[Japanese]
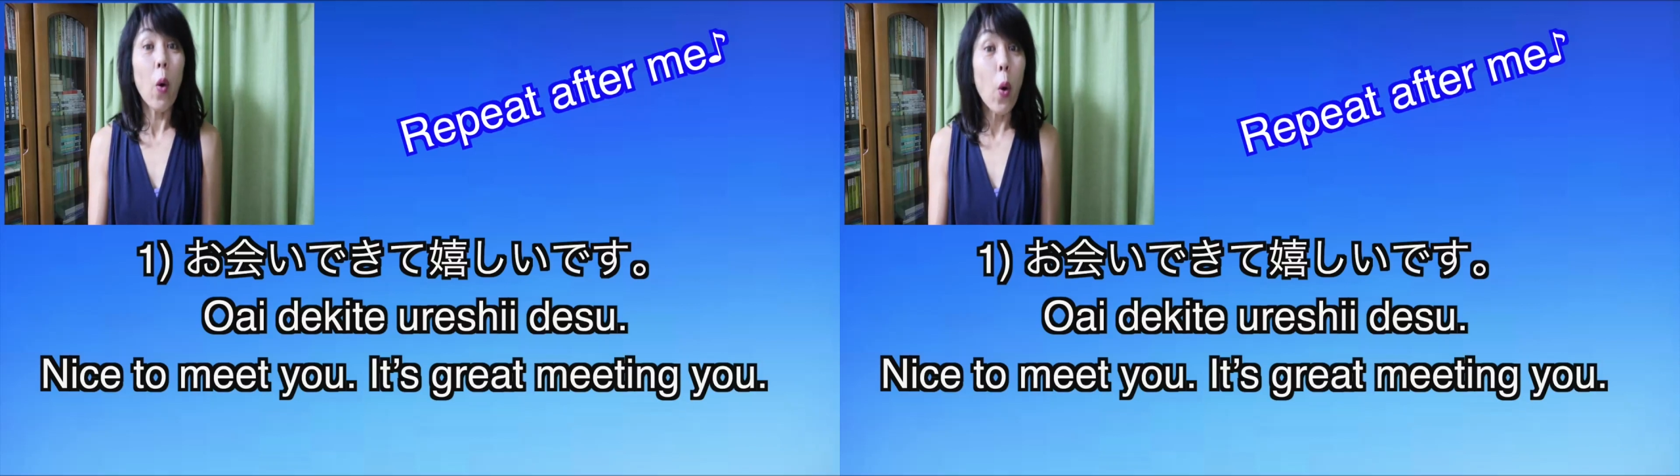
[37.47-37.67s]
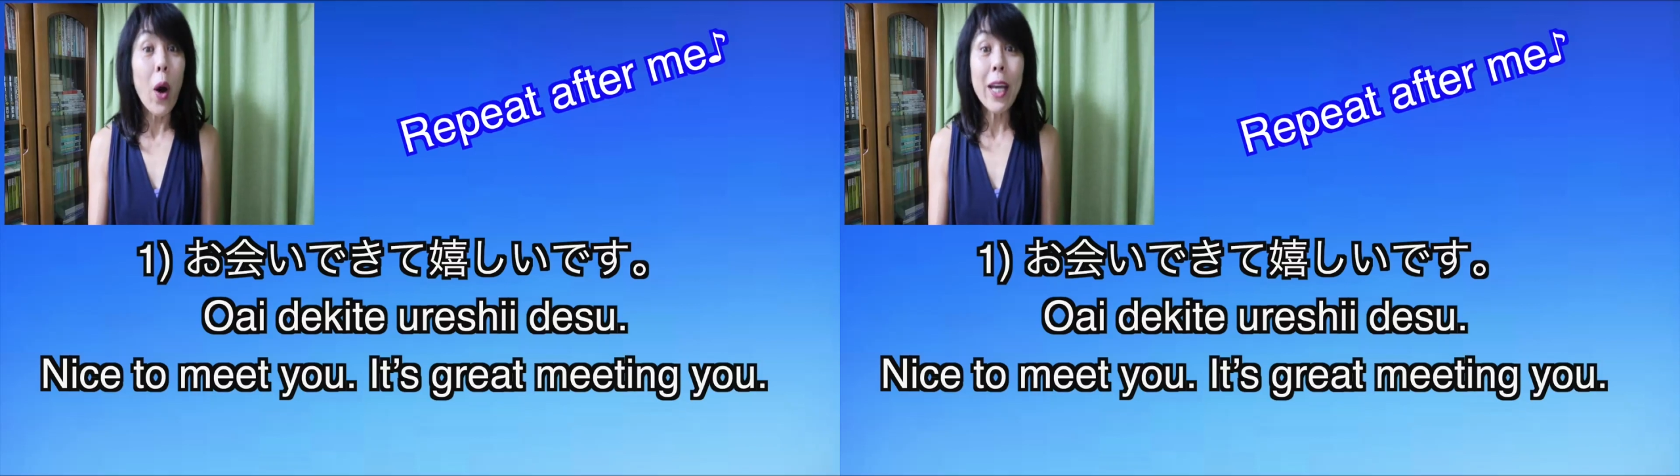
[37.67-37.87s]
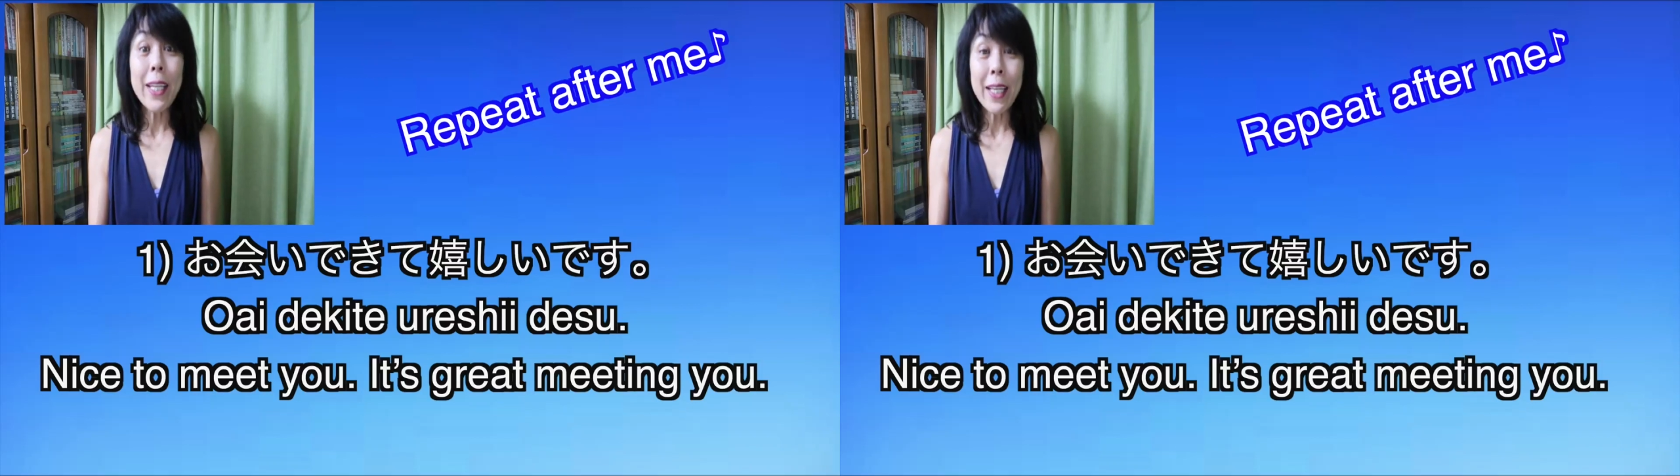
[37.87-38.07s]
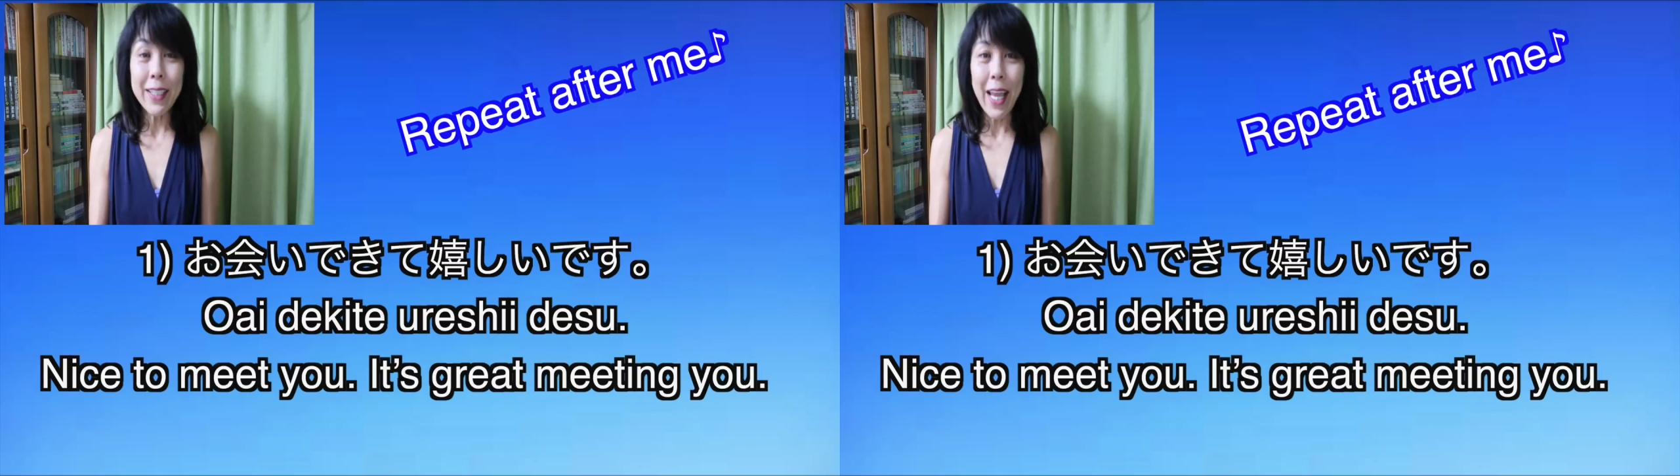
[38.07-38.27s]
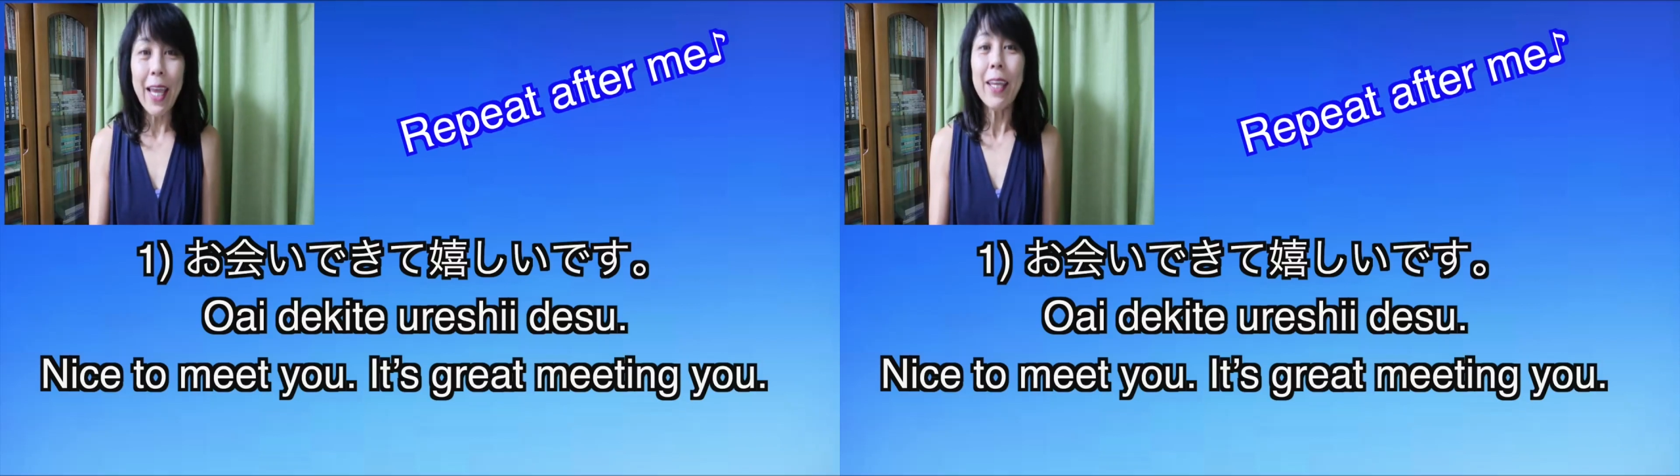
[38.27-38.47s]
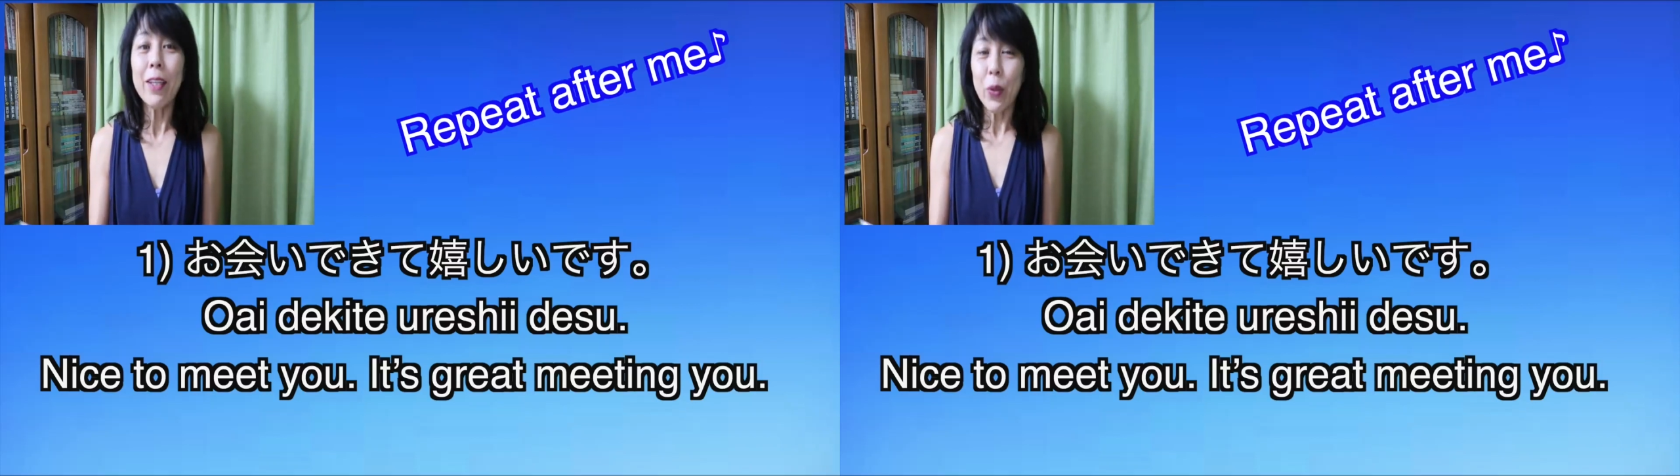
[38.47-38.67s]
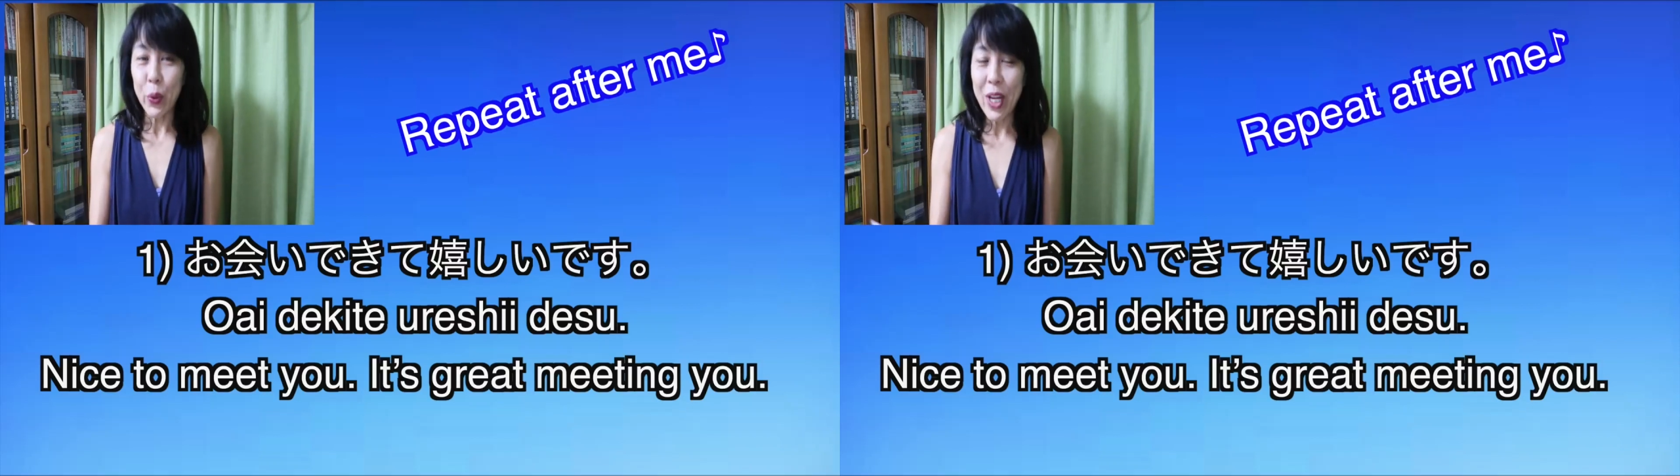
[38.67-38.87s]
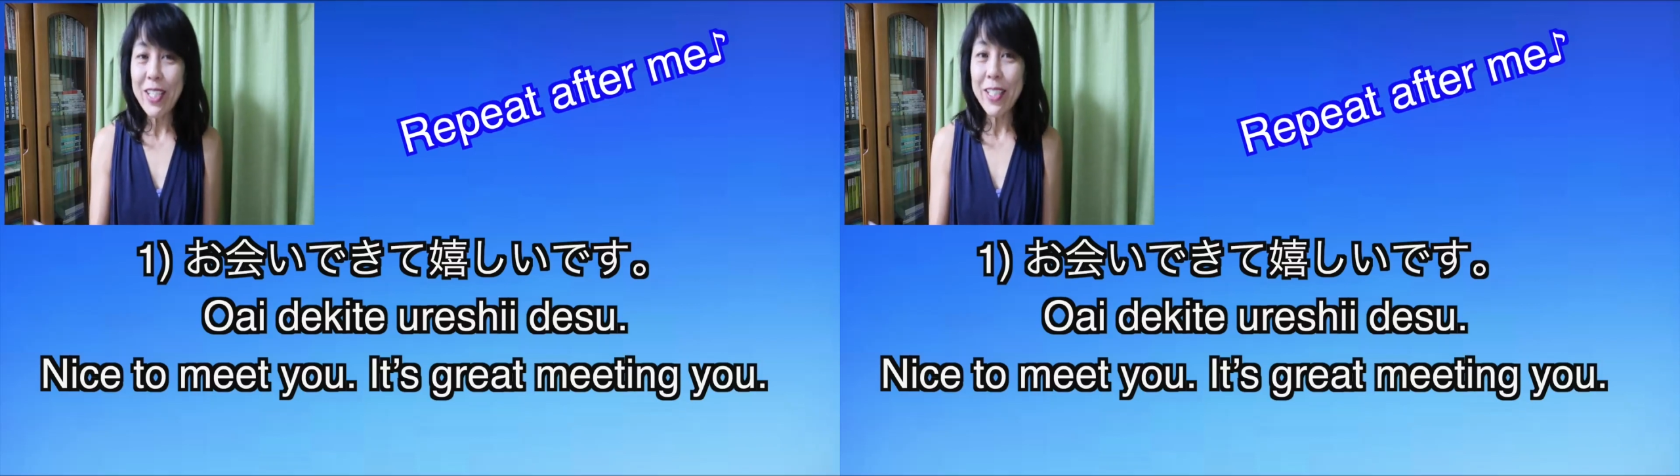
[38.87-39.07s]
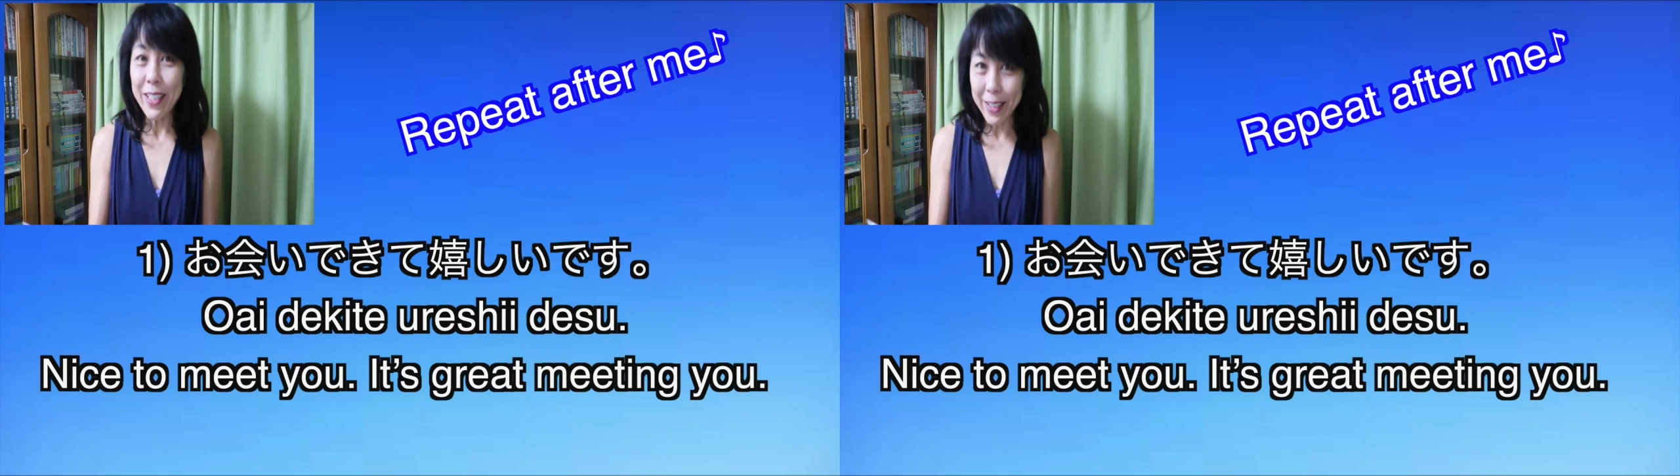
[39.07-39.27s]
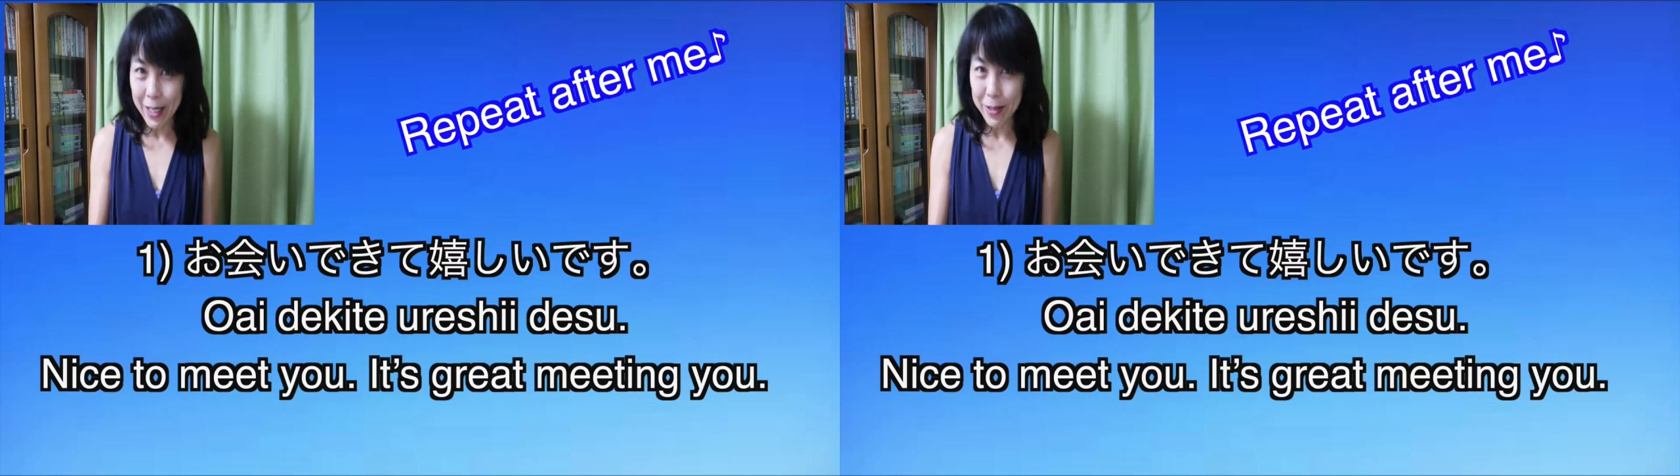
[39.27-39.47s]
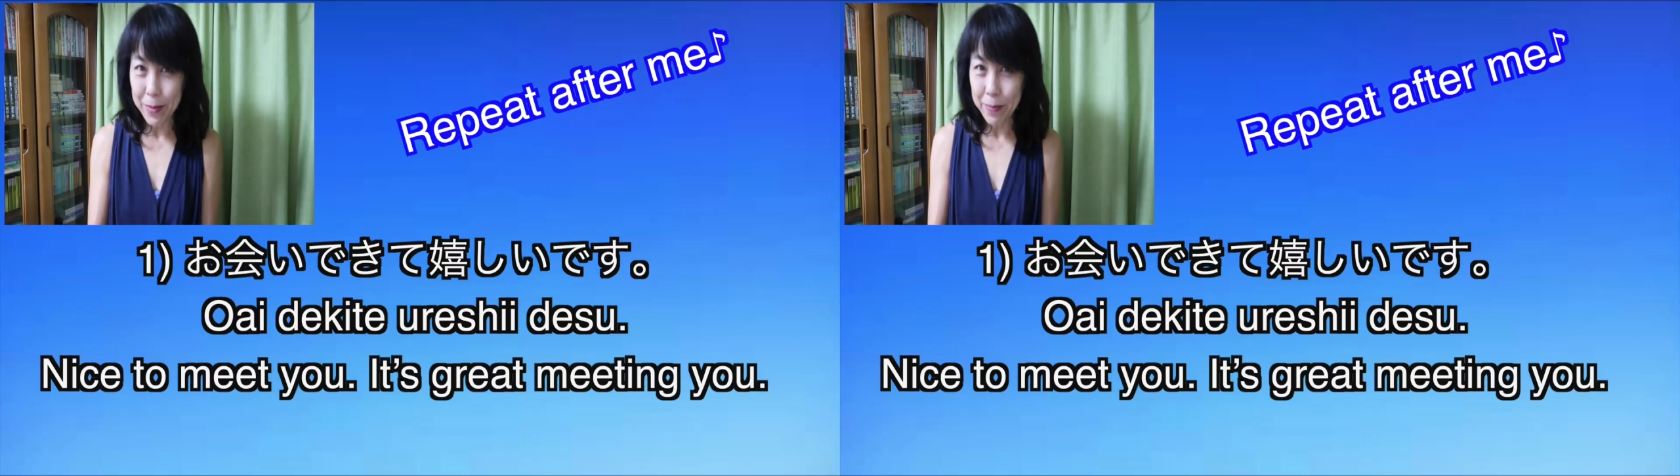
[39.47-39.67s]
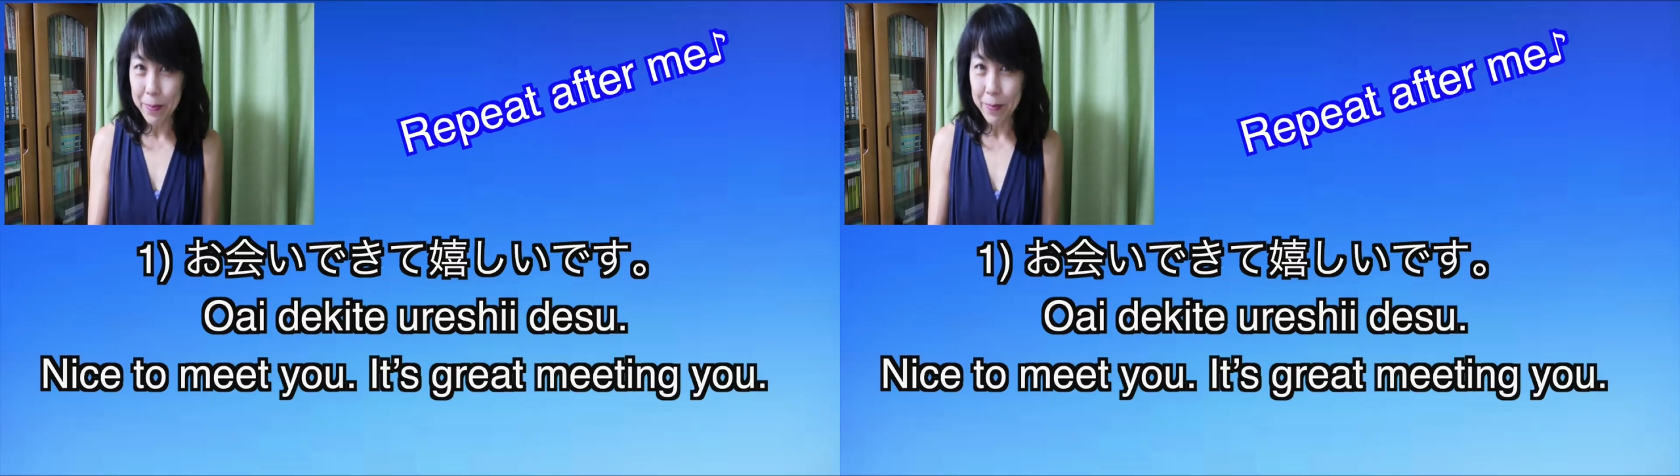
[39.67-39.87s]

お会いできて嬉しいです